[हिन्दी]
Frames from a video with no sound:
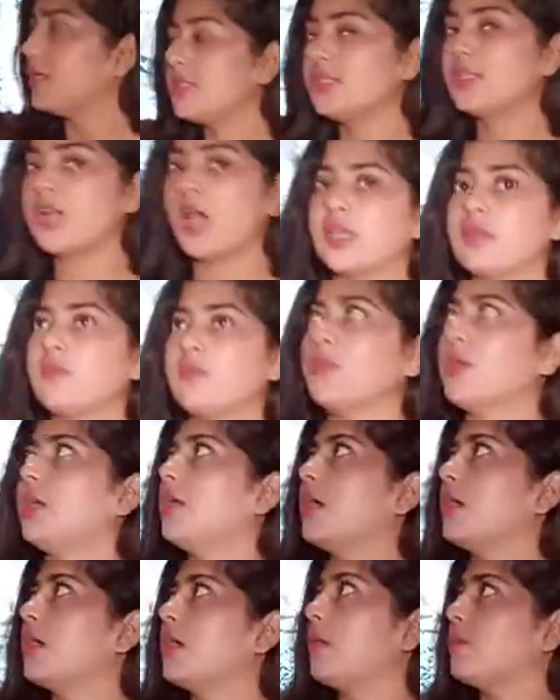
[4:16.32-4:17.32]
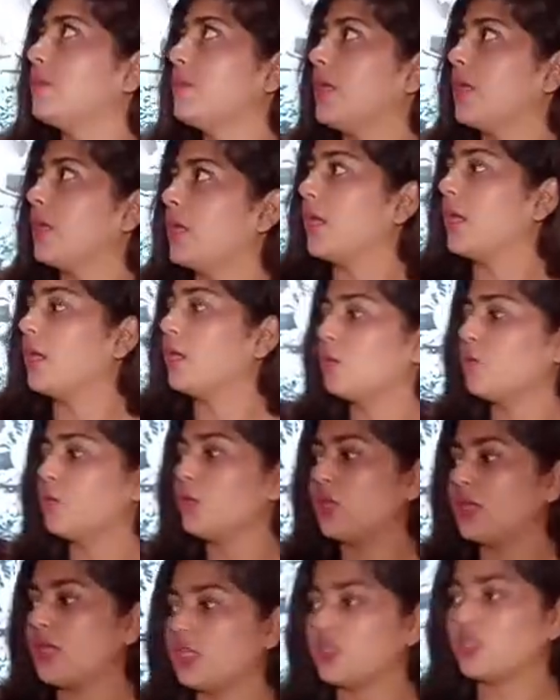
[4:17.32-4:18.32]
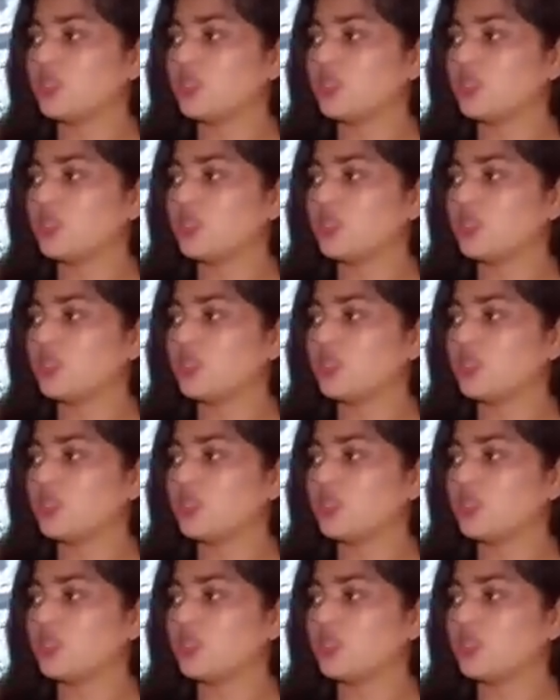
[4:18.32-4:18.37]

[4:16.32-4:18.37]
इस जानब में अगर आप देखें तो ये